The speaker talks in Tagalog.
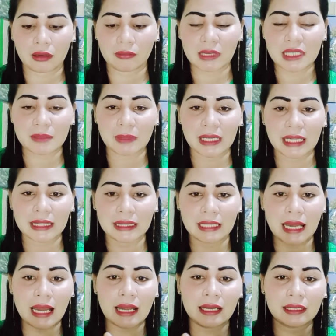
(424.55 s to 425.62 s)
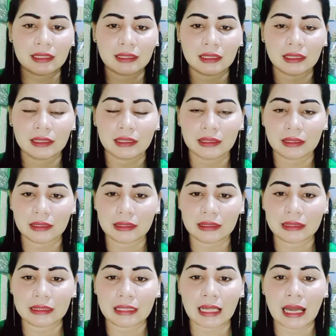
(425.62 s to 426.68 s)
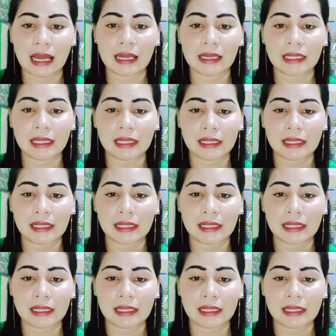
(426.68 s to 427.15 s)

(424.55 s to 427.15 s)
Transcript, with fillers: Mas maganda na